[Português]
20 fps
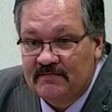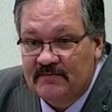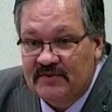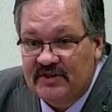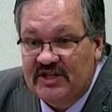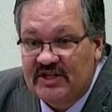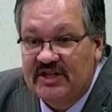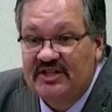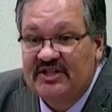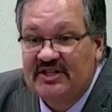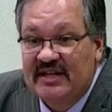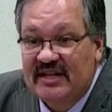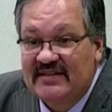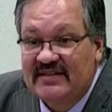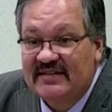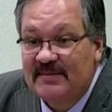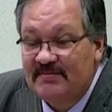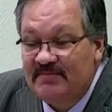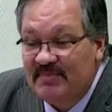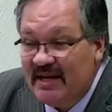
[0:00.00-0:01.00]
diante
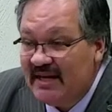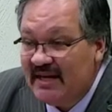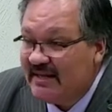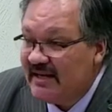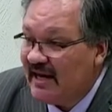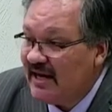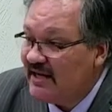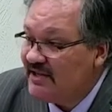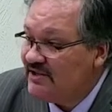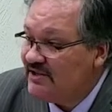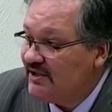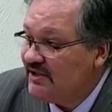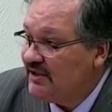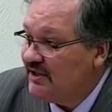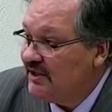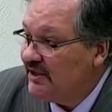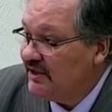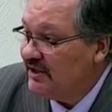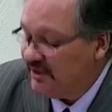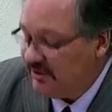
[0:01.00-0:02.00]
dessa impiedade
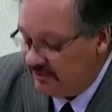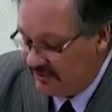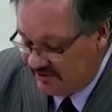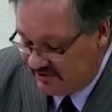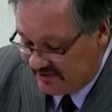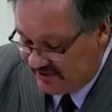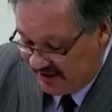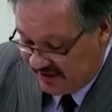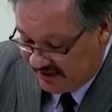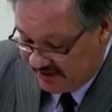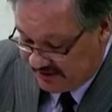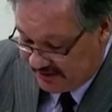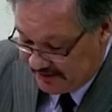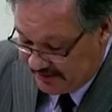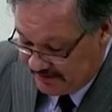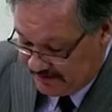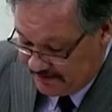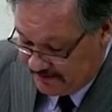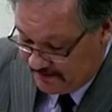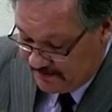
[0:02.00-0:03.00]
que nos cerca.
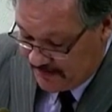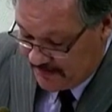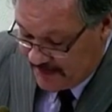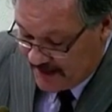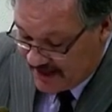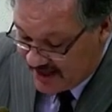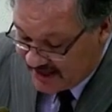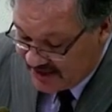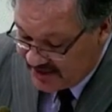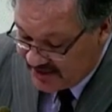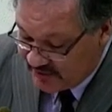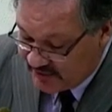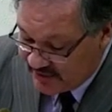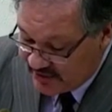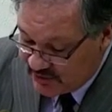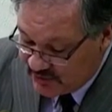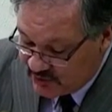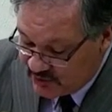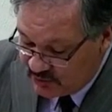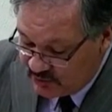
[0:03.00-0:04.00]
Esse é o
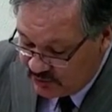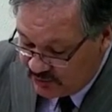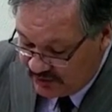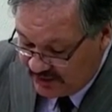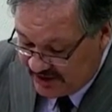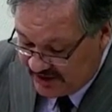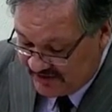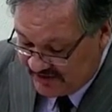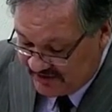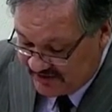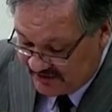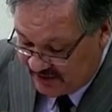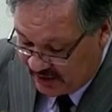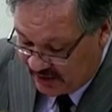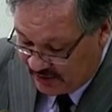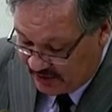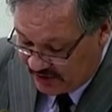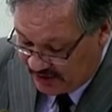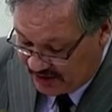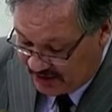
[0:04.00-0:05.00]
assunto desse
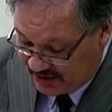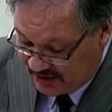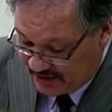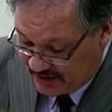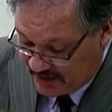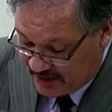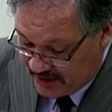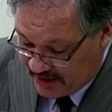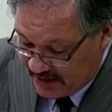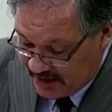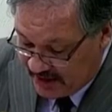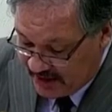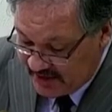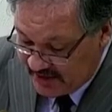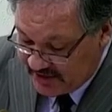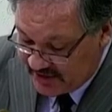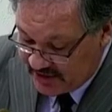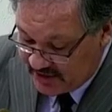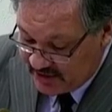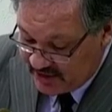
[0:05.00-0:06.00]
salmo aqui. E
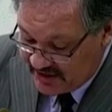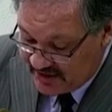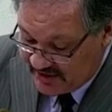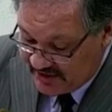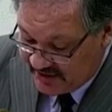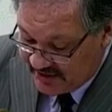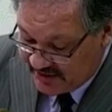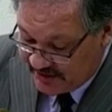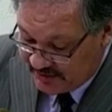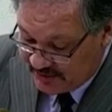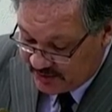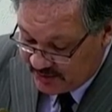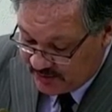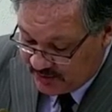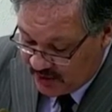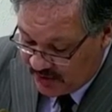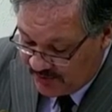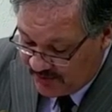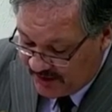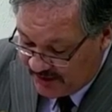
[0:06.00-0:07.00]
antes que nós entremos
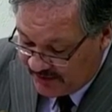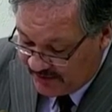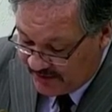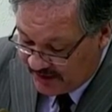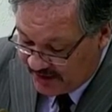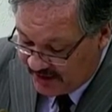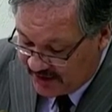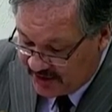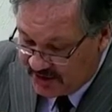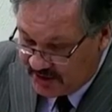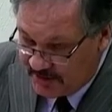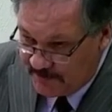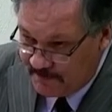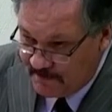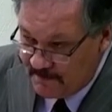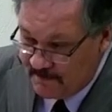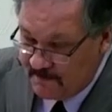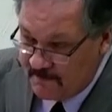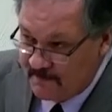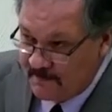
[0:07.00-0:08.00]

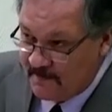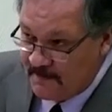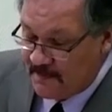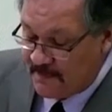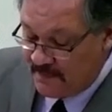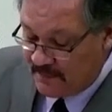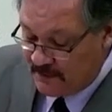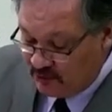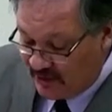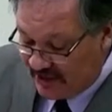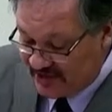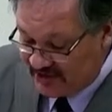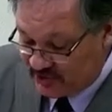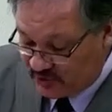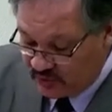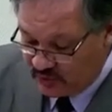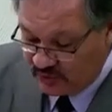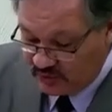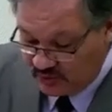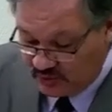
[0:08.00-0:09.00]
propriamente no
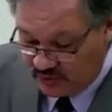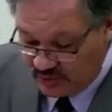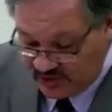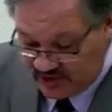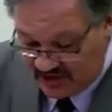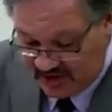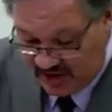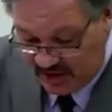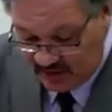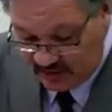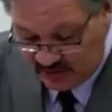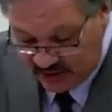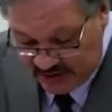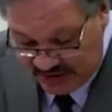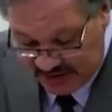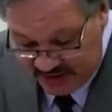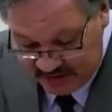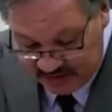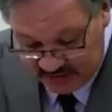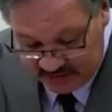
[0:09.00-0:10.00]
assunto do salmo,
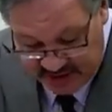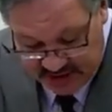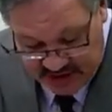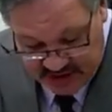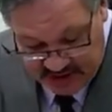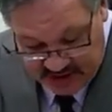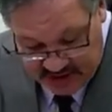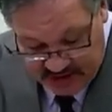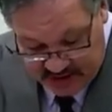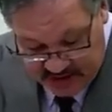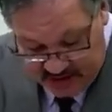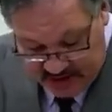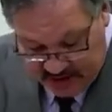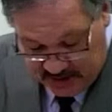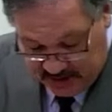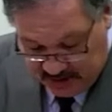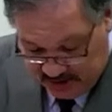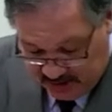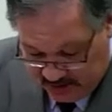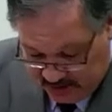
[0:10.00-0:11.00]
naquilo que,
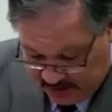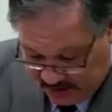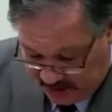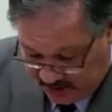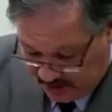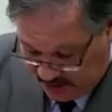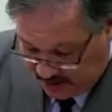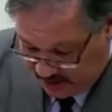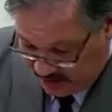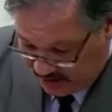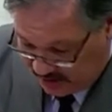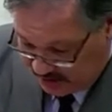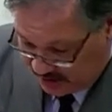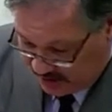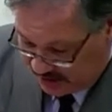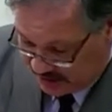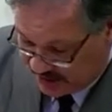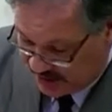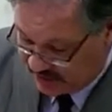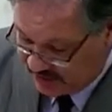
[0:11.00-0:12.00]

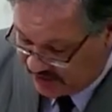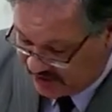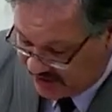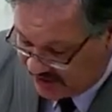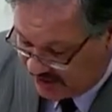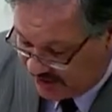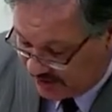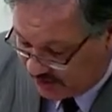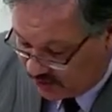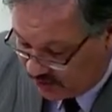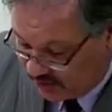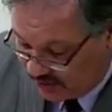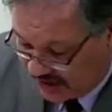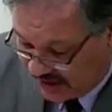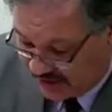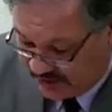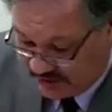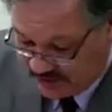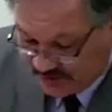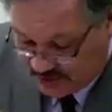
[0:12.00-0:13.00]
que Deus tem
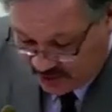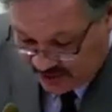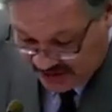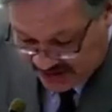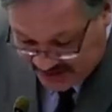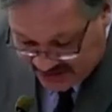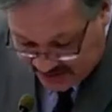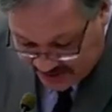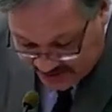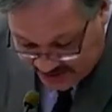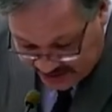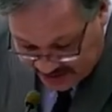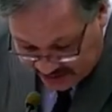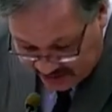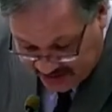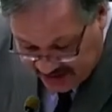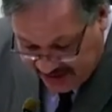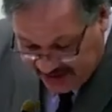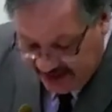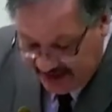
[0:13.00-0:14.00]
colocado no meu coração para que
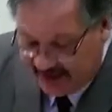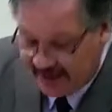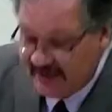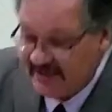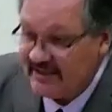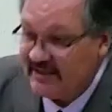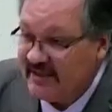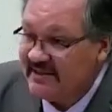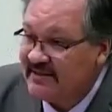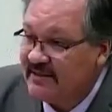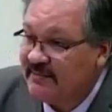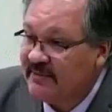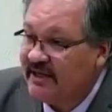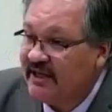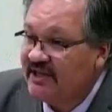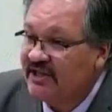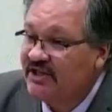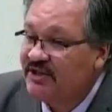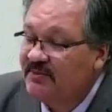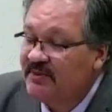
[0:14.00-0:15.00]
eu traga à igreja nessa
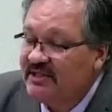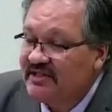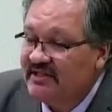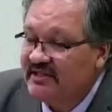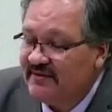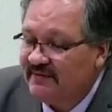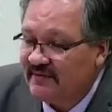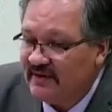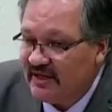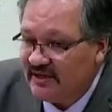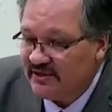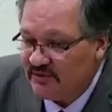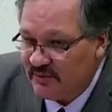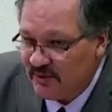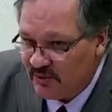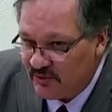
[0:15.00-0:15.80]
manhã, a gente precisa falar sobre